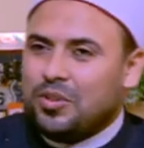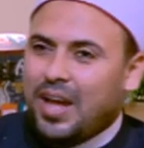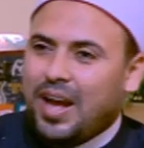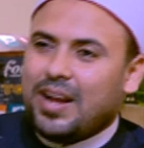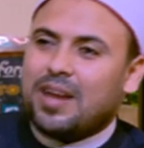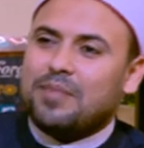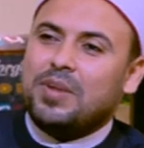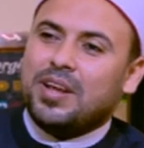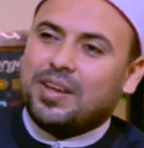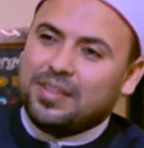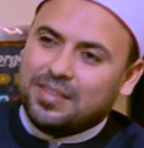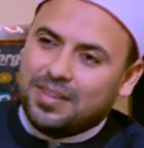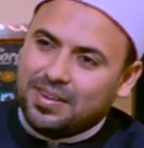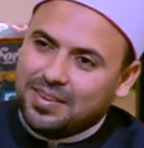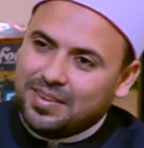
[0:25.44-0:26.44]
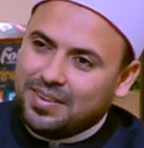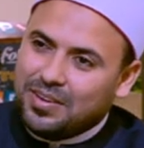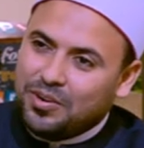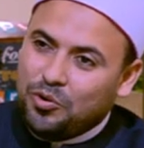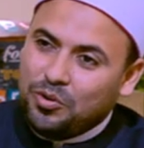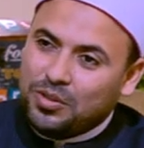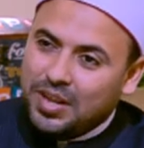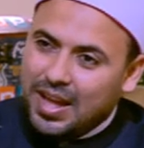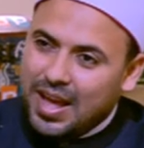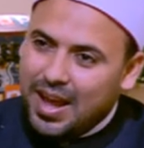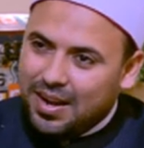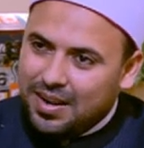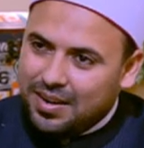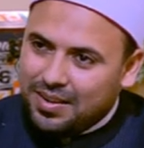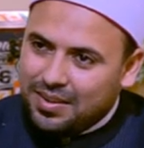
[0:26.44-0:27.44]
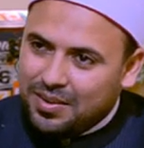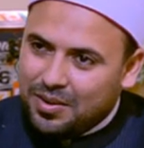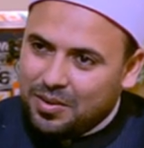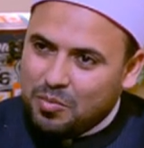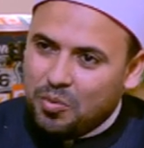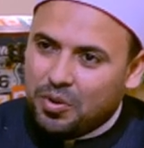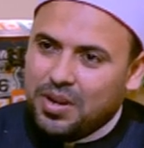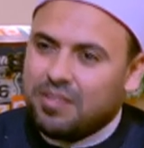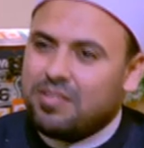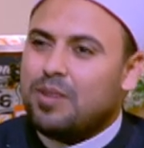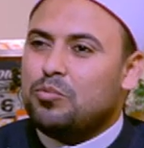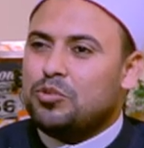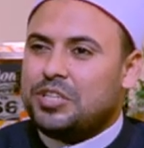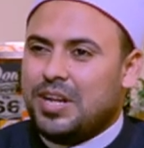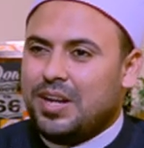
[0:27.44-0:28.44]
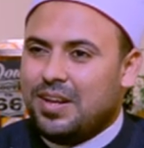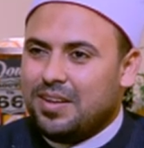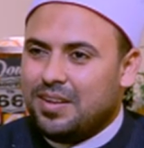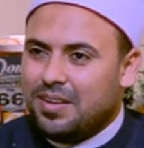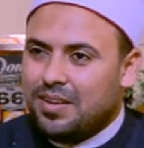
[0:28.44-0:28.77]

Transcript: قلت حاجه جميله جدا قلت الاهل ممكن يحصل مشكله